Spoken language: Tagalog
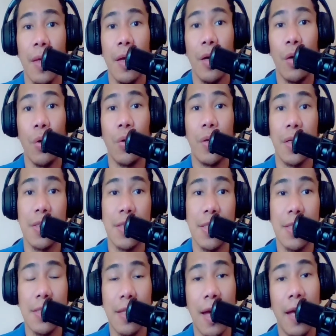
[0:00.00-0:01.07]

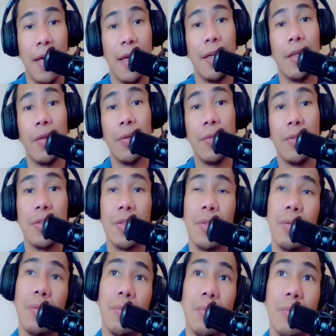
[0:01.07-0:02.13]
congressista eh, no?
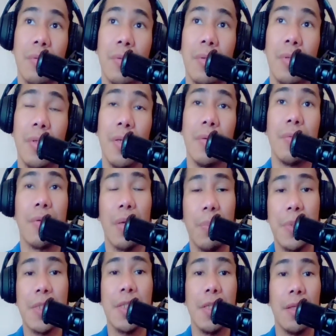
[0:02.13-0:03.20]
So, yun,
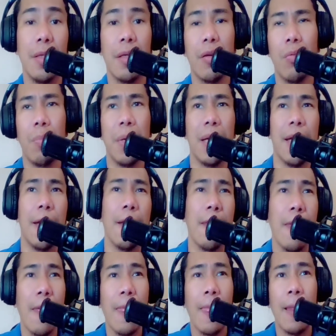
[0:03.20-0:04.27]
representing. Kumbaga,
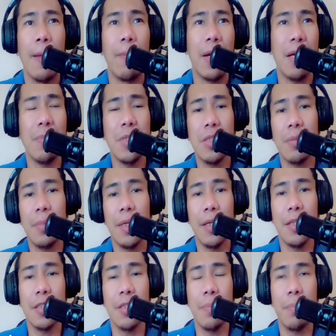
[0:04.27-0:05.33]
marami siyang
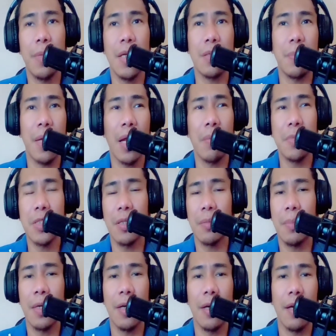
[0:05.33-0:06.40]
mga achievements, marami siyang
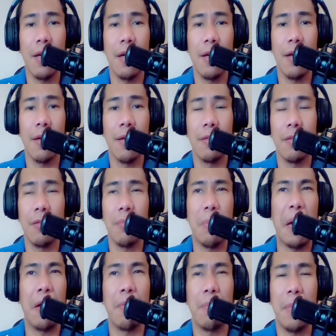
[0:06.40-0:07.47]
mga eh,
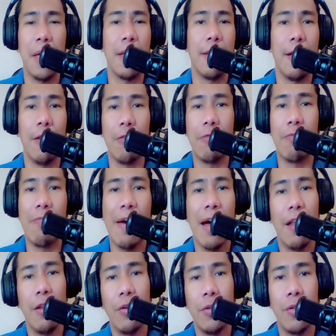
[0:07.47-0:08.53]
mga medal of
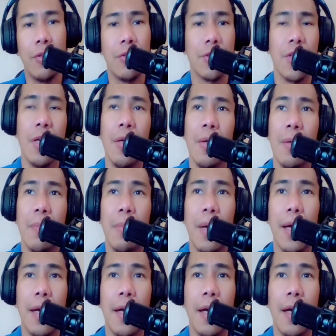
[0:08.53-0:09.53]
valors, mga